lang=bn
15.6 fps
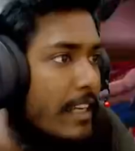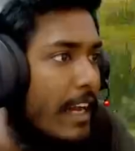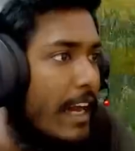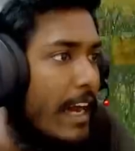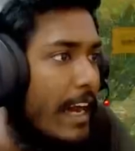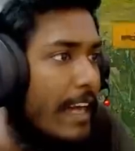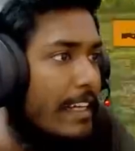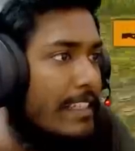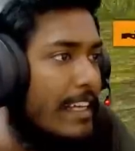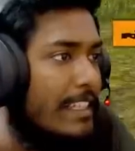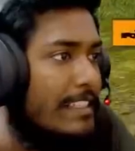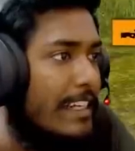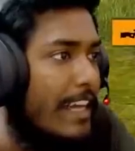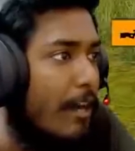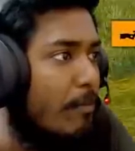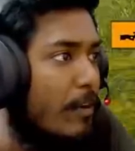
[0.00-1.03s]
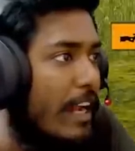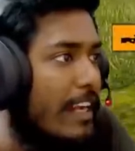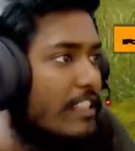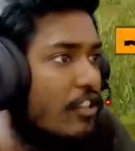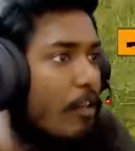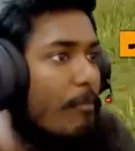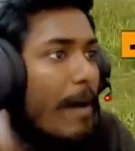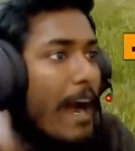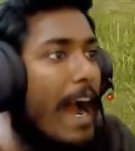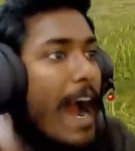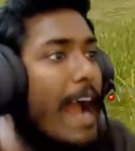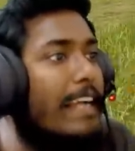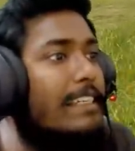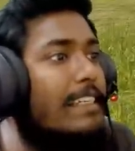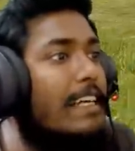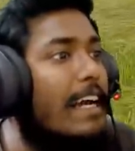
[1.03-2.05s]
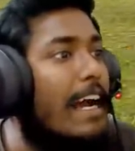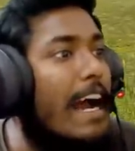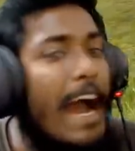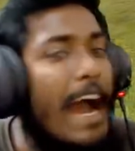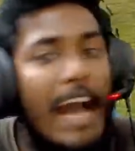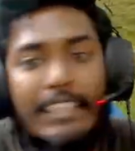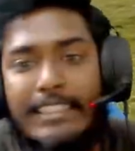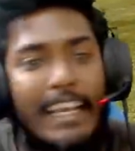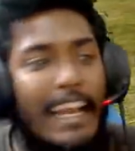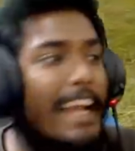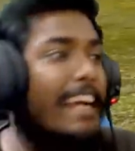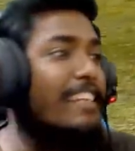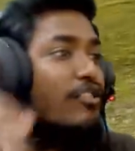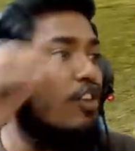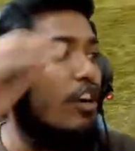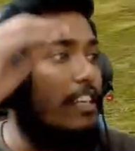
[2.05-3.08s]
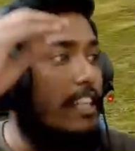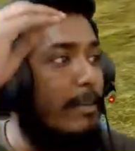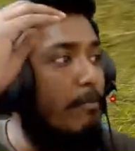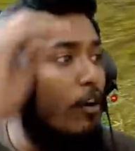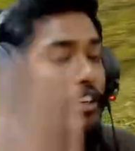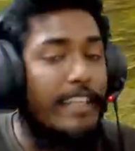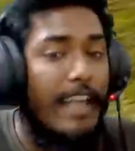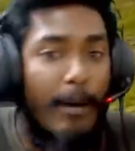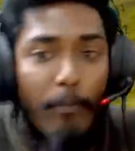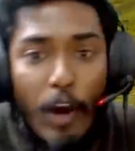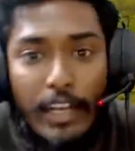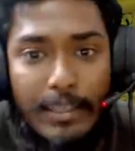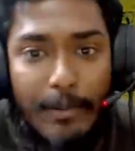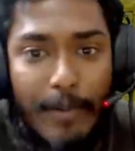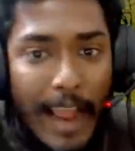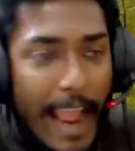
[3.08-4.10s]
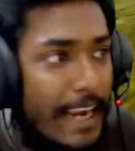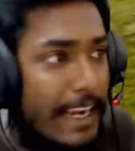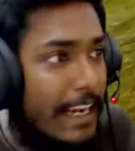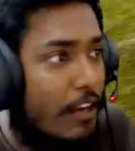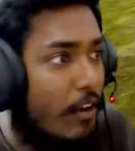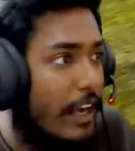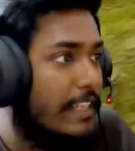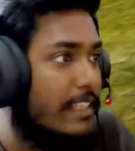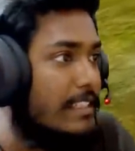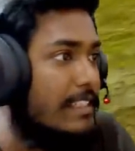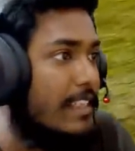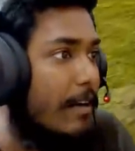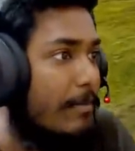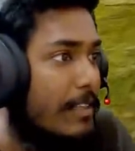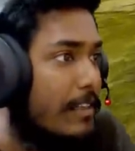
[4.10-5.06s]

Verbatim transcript: আরেকটা আছে এটাও পুরা হেডশট ভাই আজকে হেডশটের বন্যা বয়ে যাবে হ্যাকার হয়ে গেছি আমি